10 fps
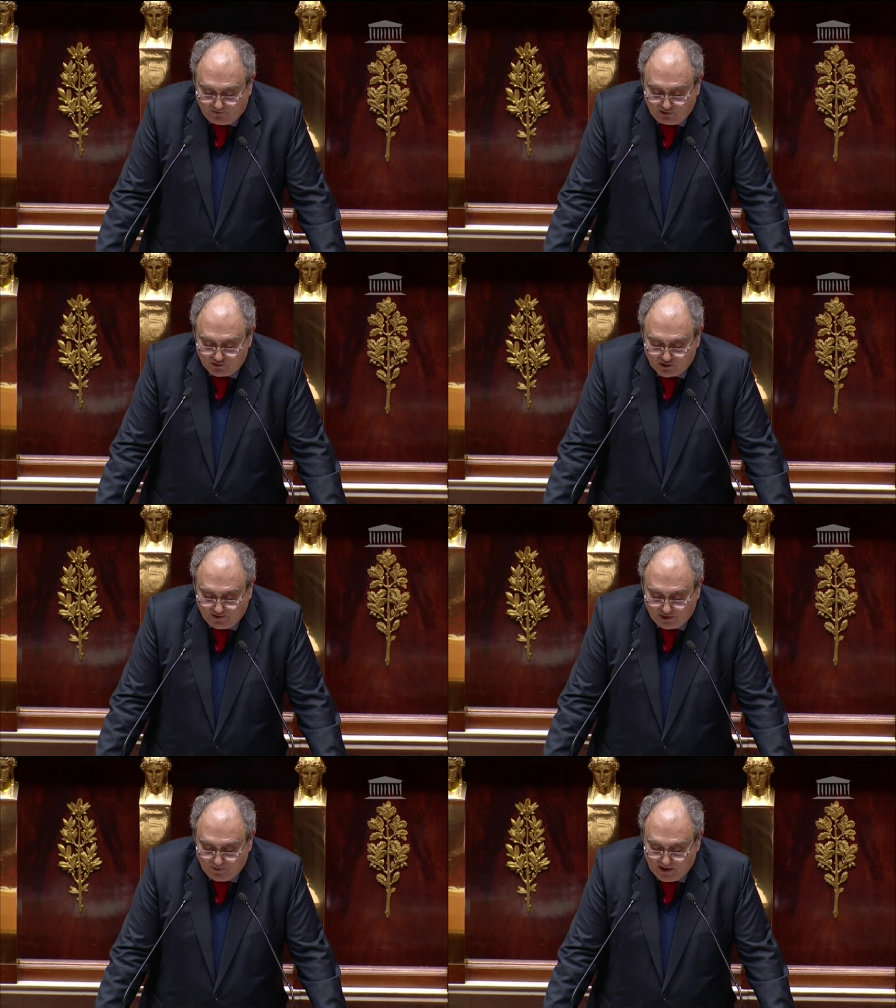du 22
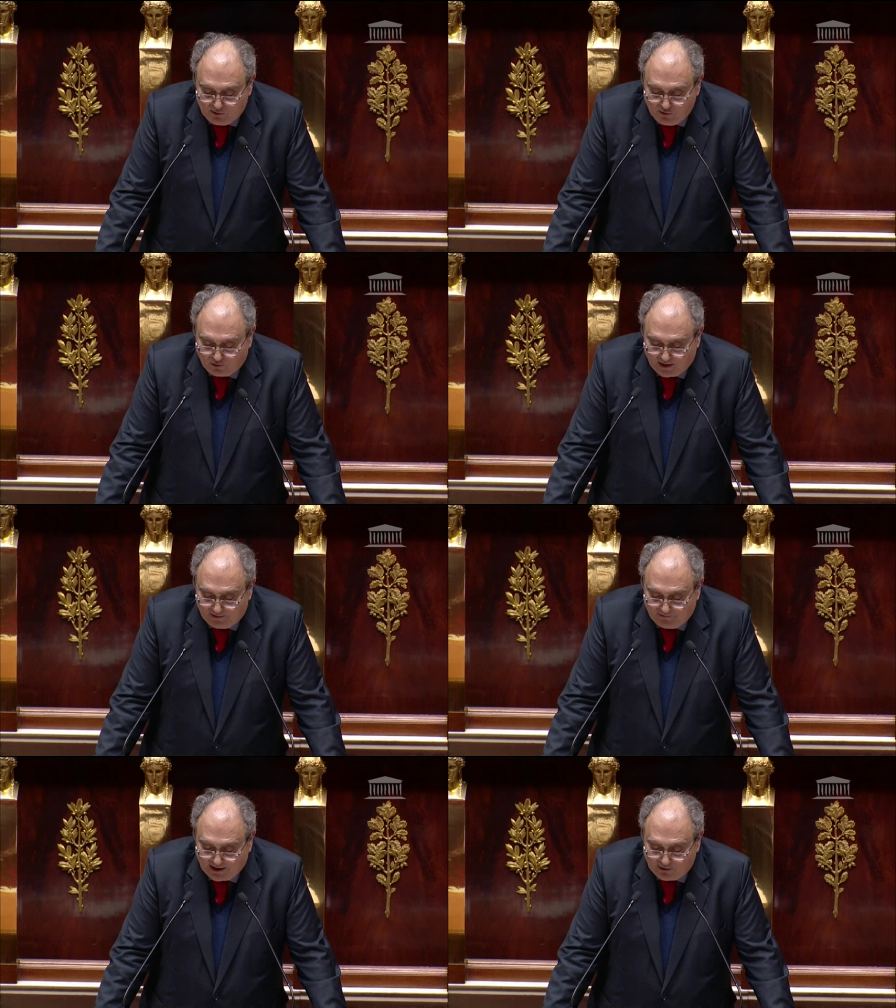janvier 2002
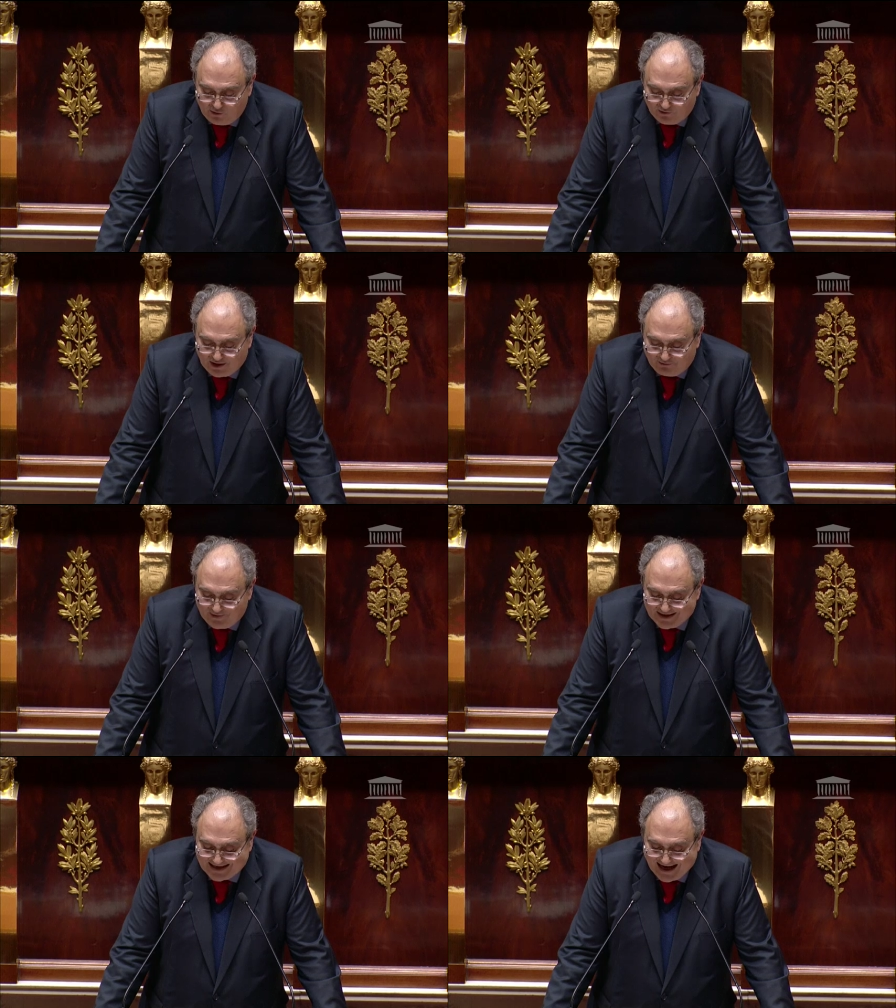relative à la Corse qui a
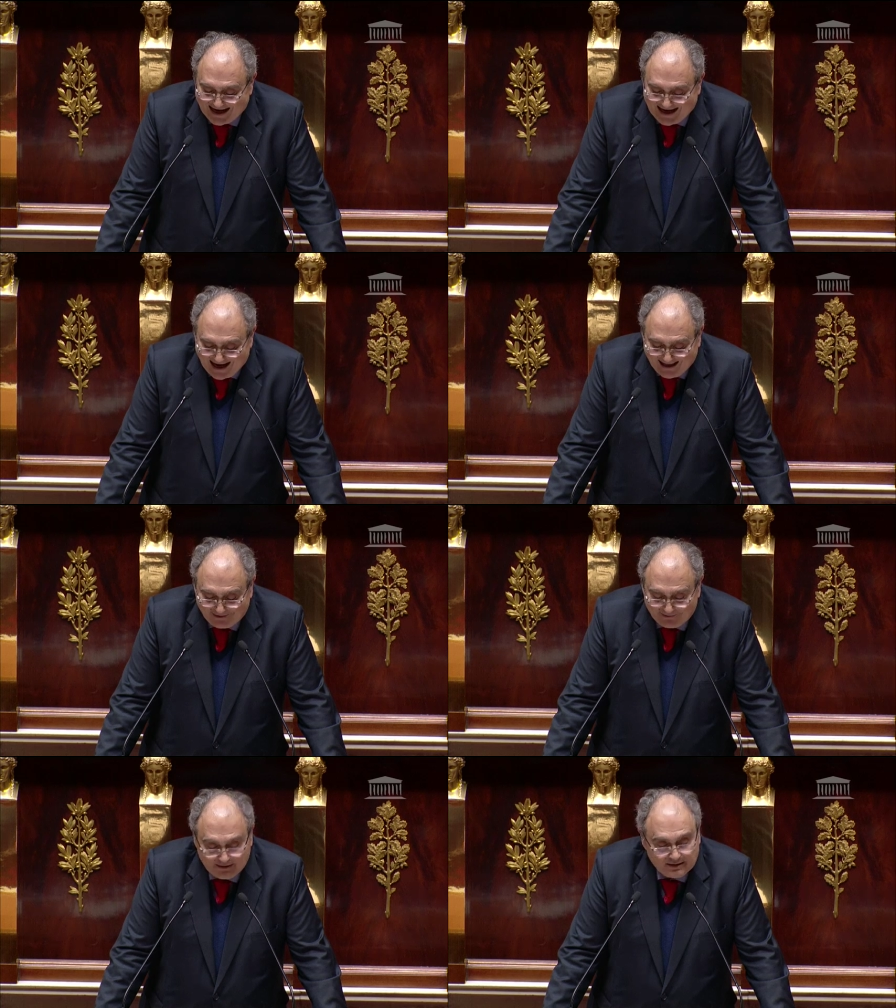fixé un
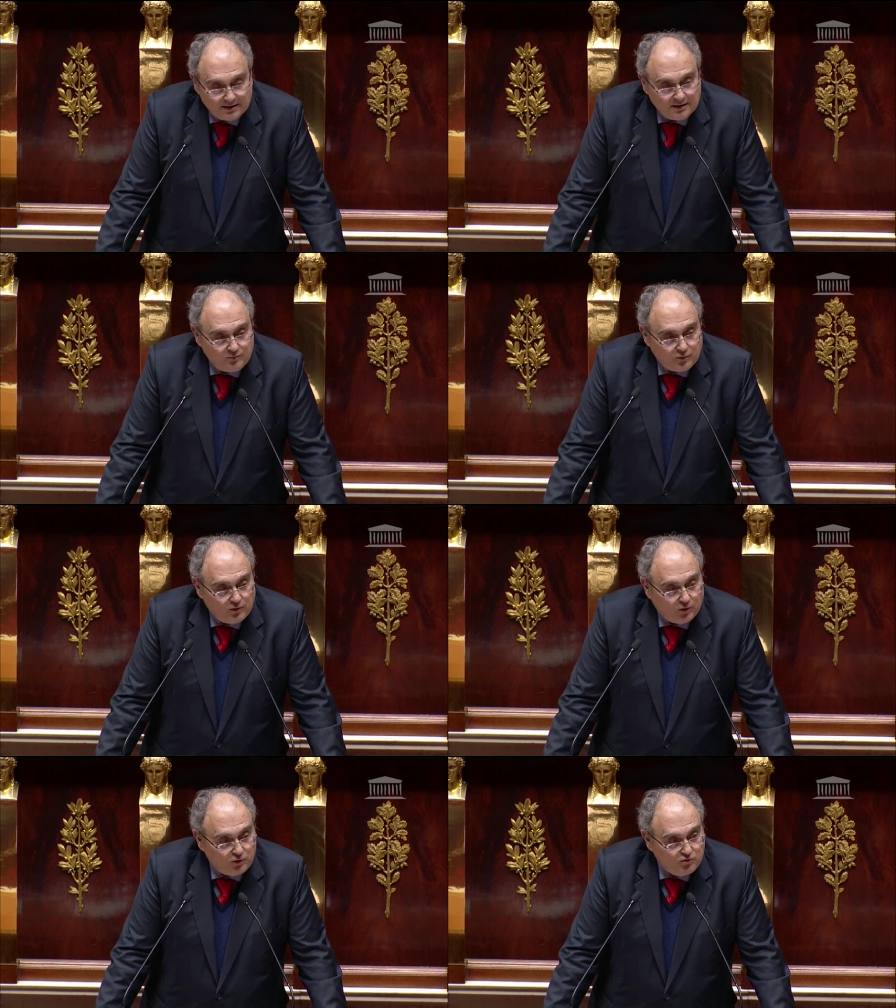cadre
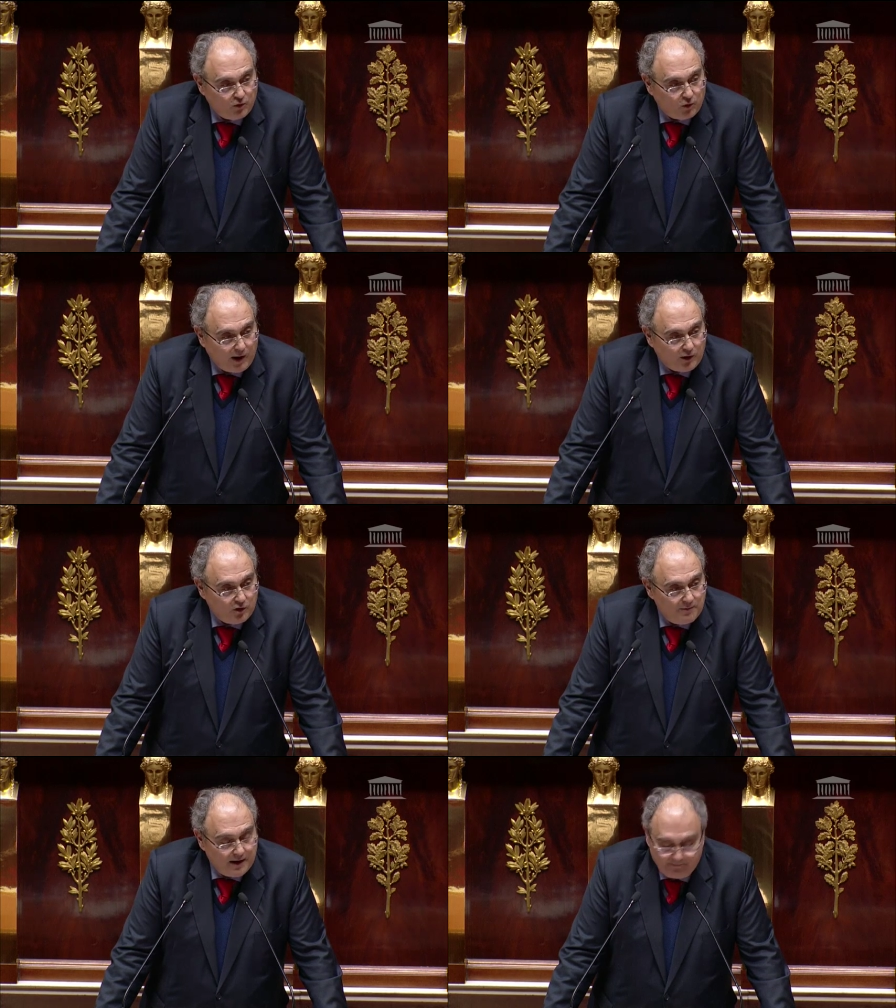pour le retour au droit
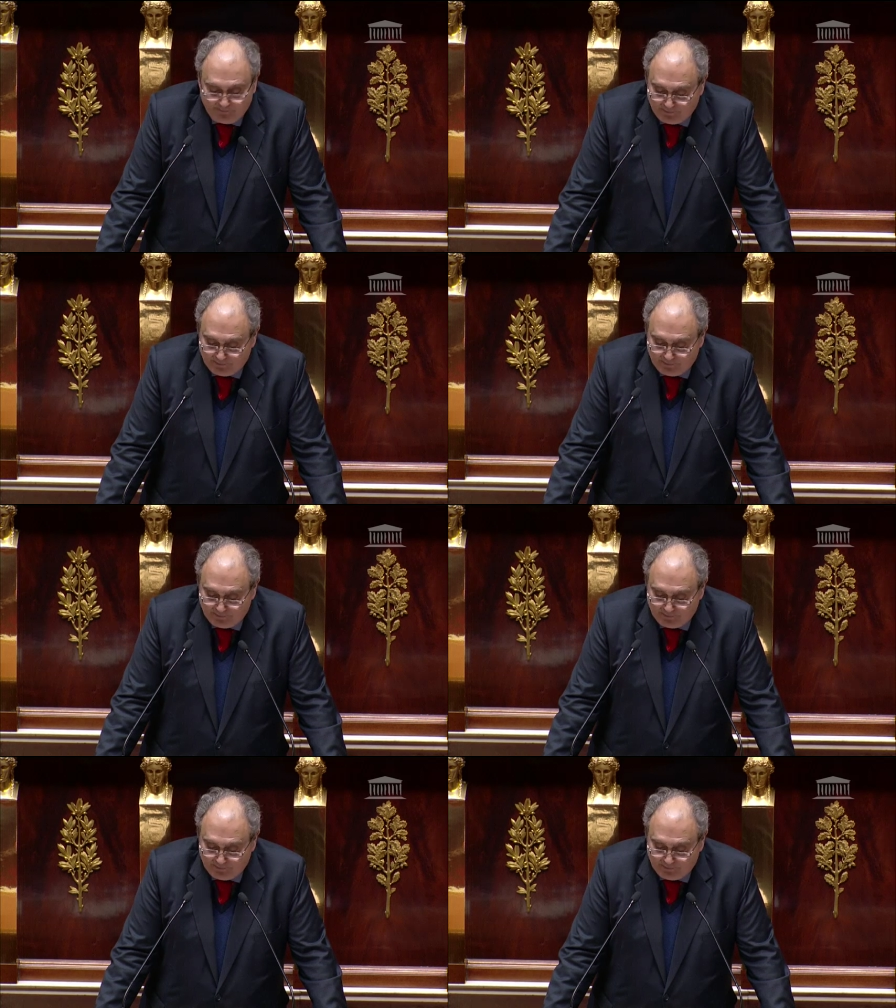commun.